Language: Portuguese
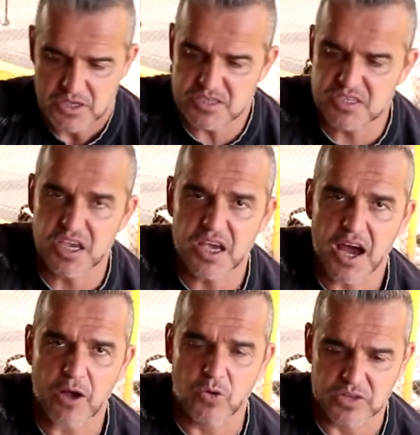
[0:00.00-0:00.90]
Se
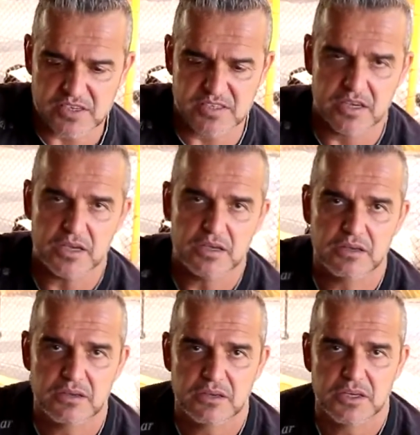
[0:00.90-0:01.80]
acontecer,
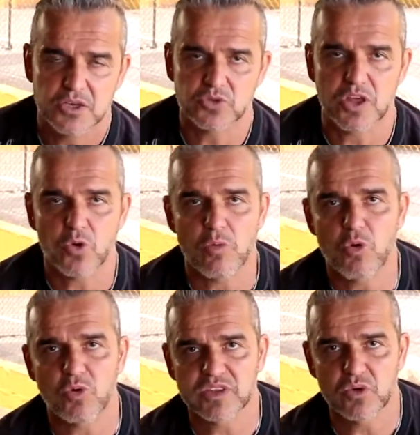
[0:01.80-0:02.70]
eu tenho
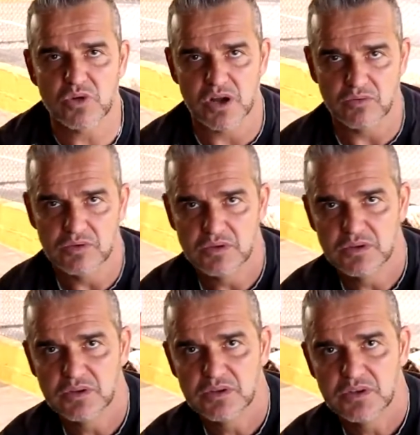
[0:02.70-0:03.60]
como conter o cão
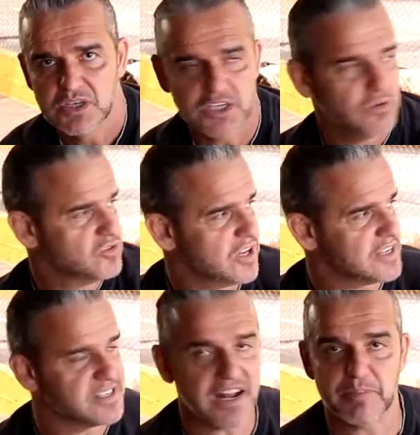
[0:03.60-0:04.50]
e não
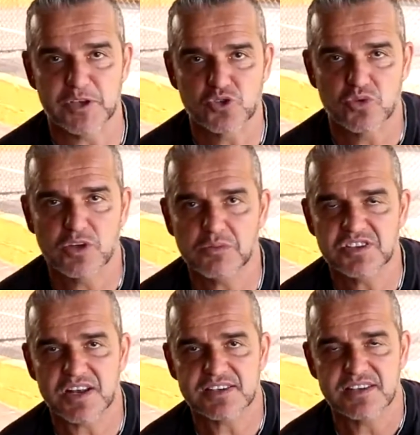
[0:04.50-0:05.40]
dilacerar a pessoa e não
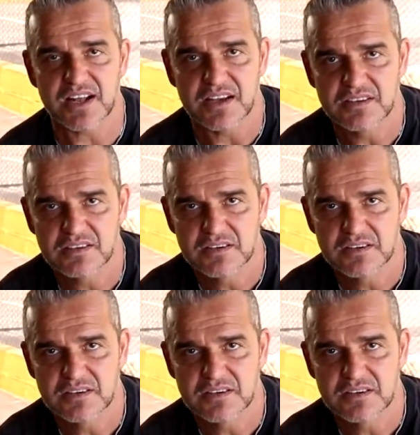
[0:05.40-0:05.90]
me dilacerar.